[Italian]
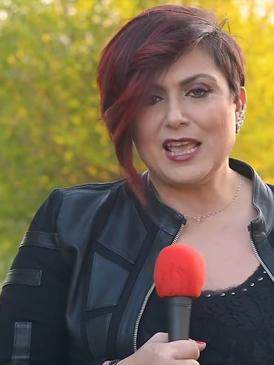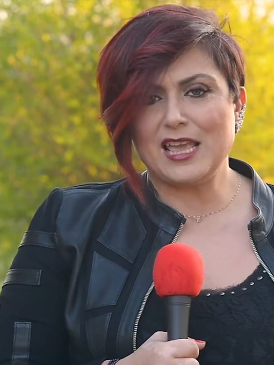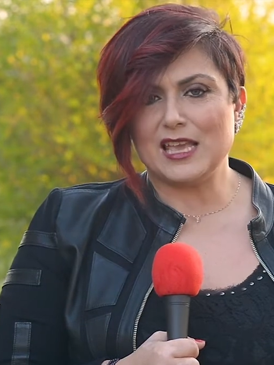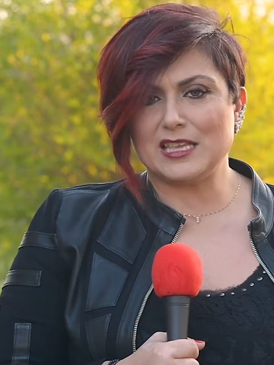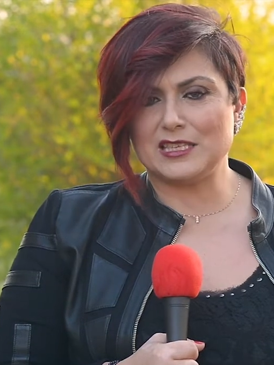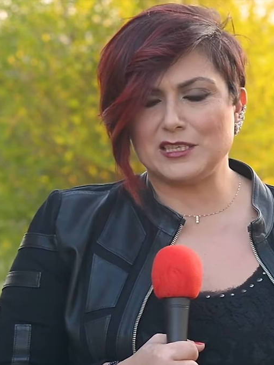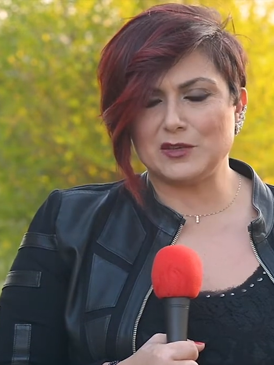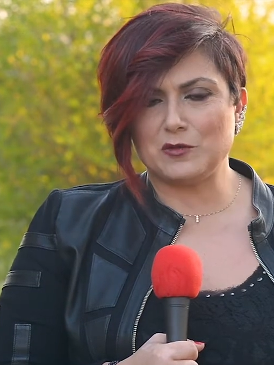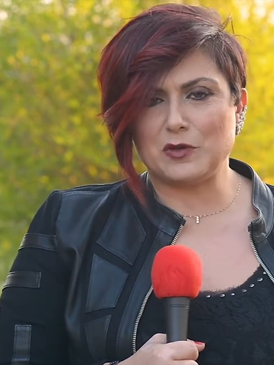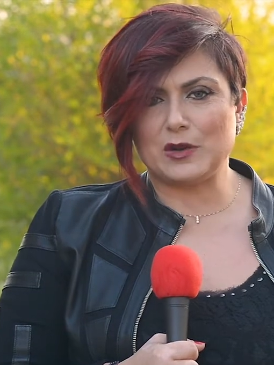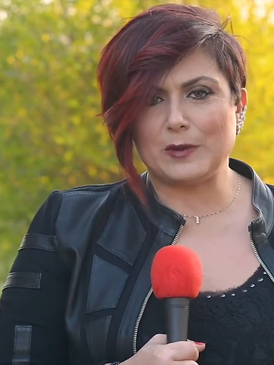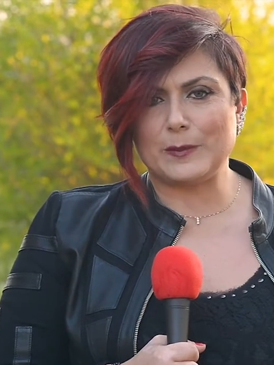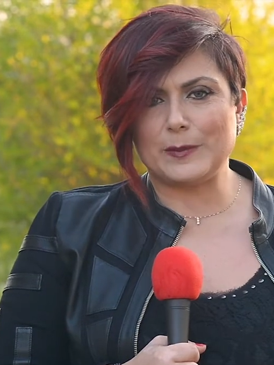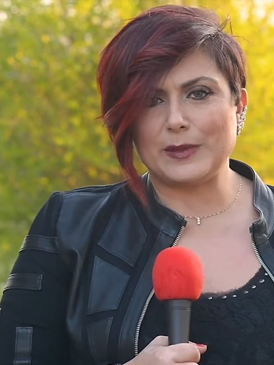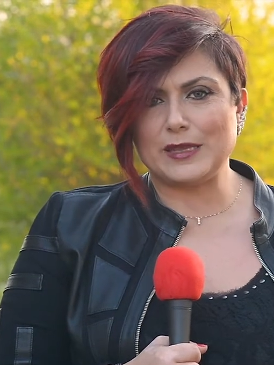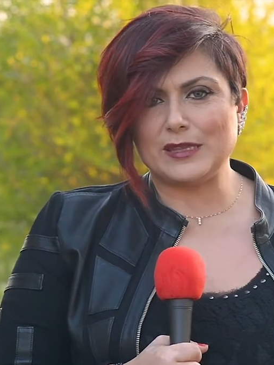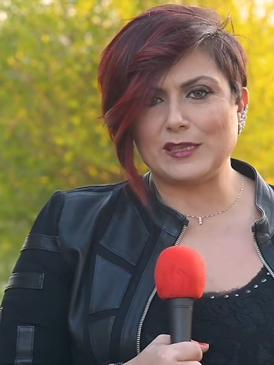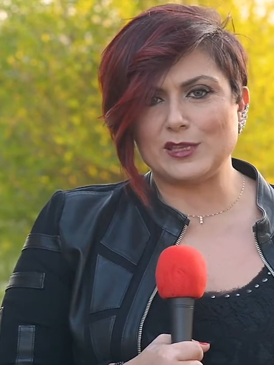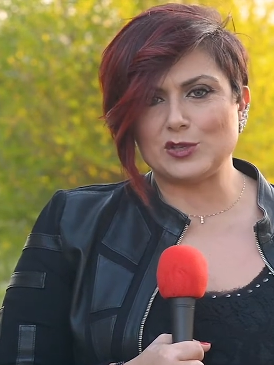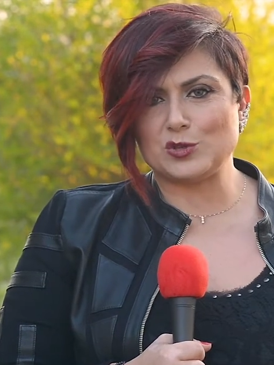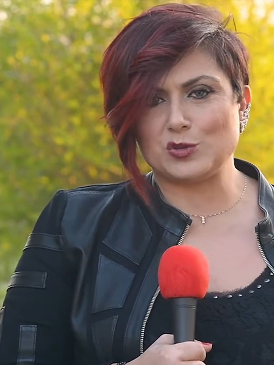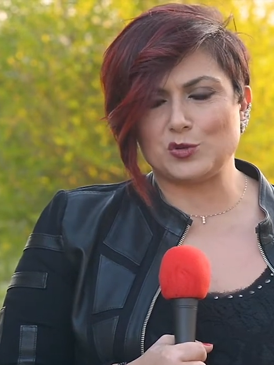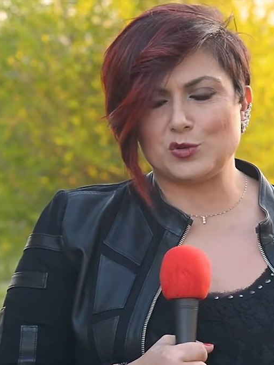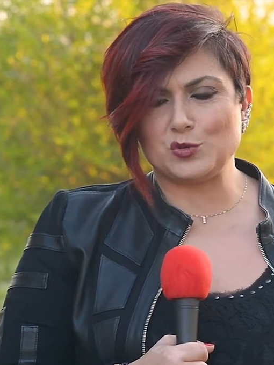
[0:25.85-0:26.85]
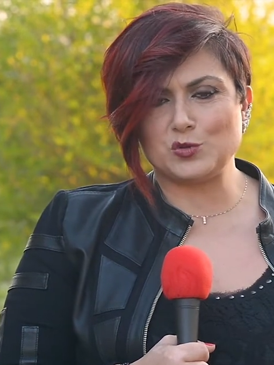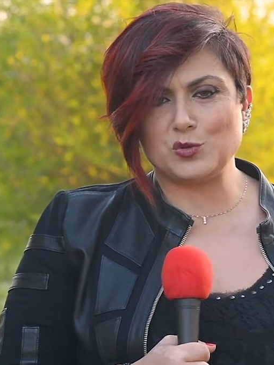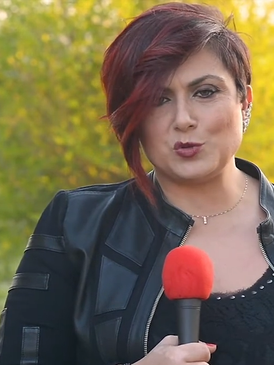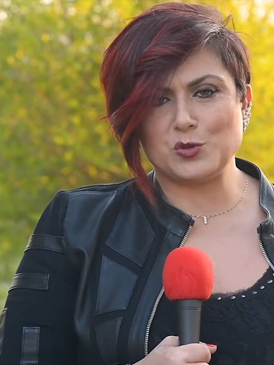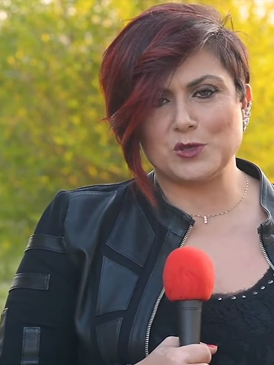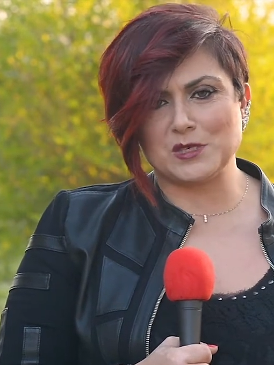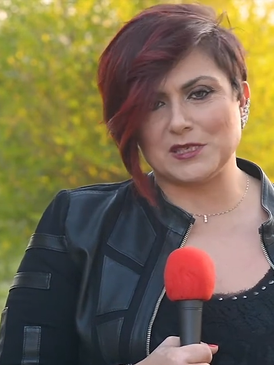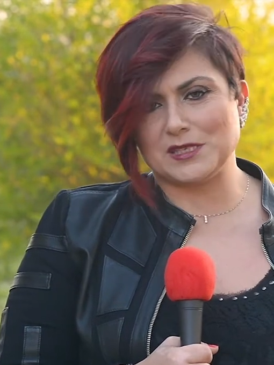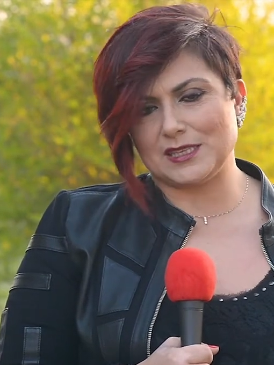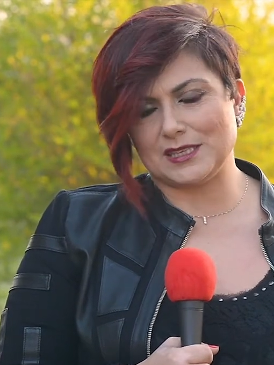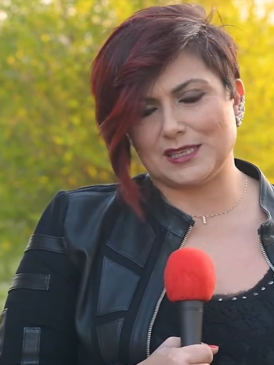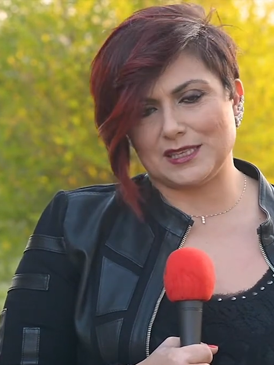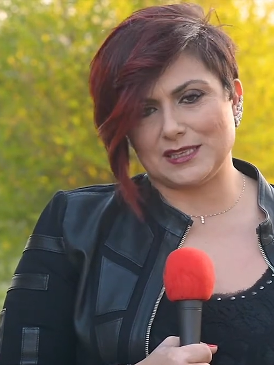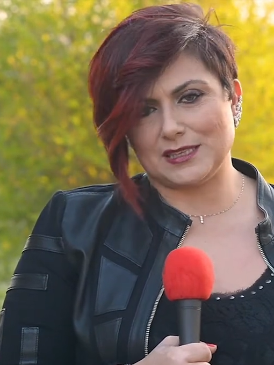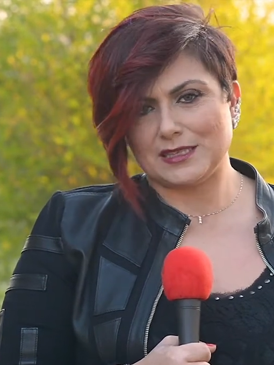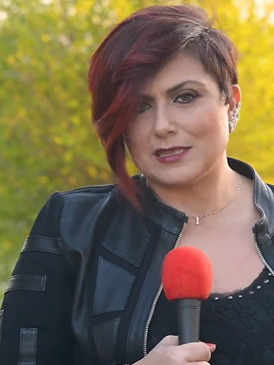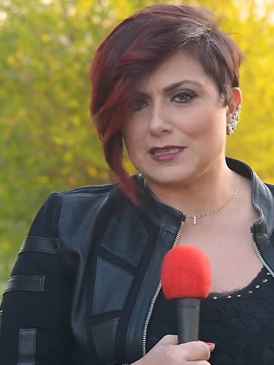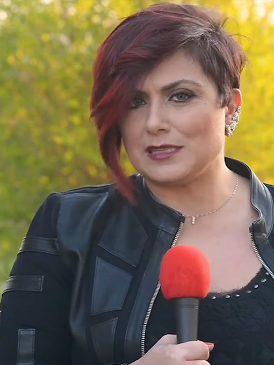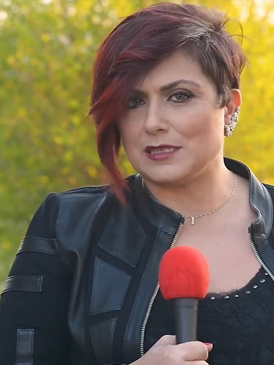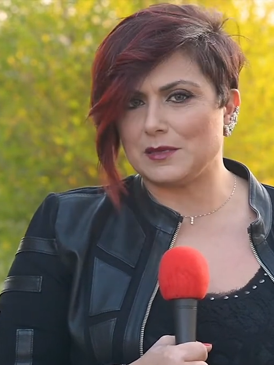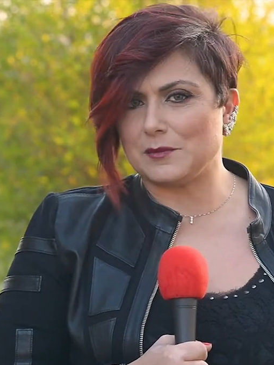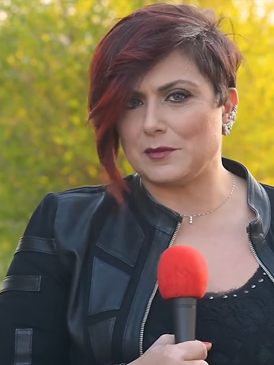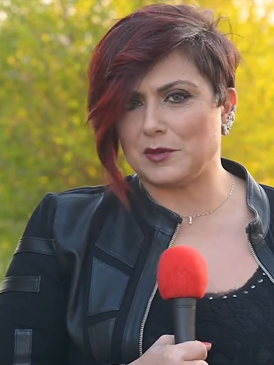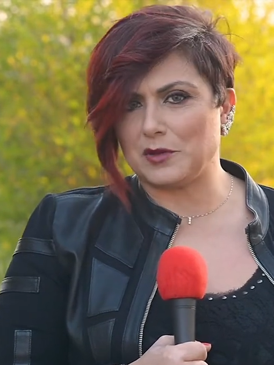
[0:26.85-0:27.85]
e sicuramente sono successe
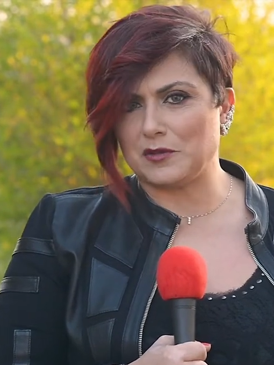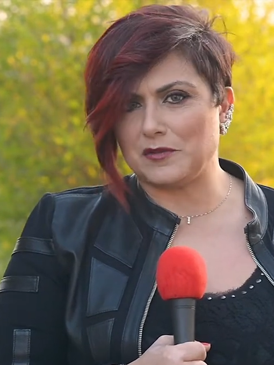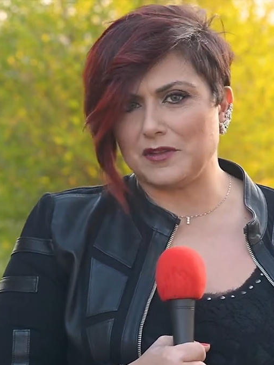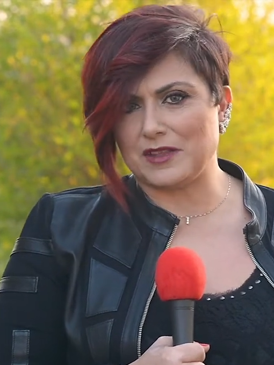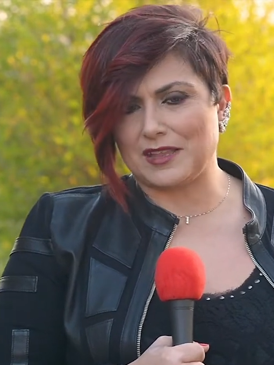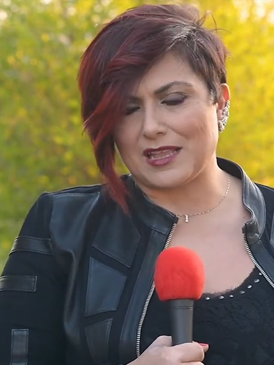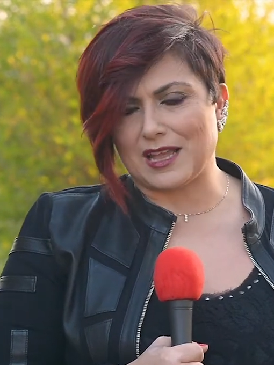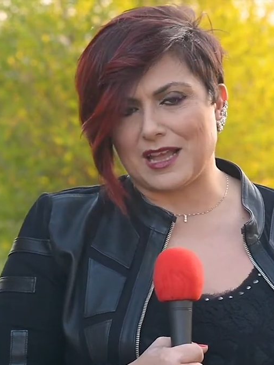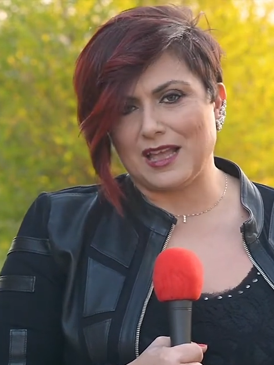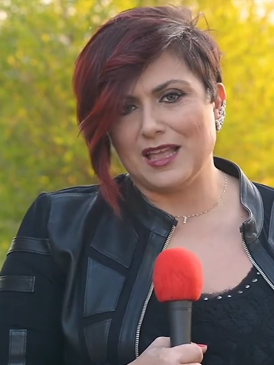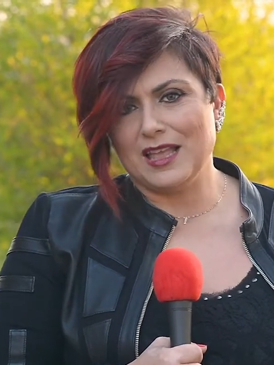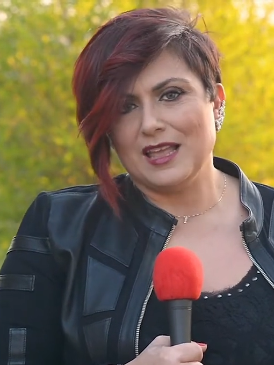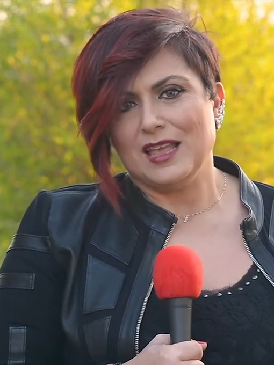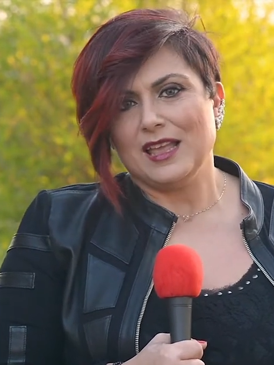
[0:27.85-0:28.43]
tantissime novità.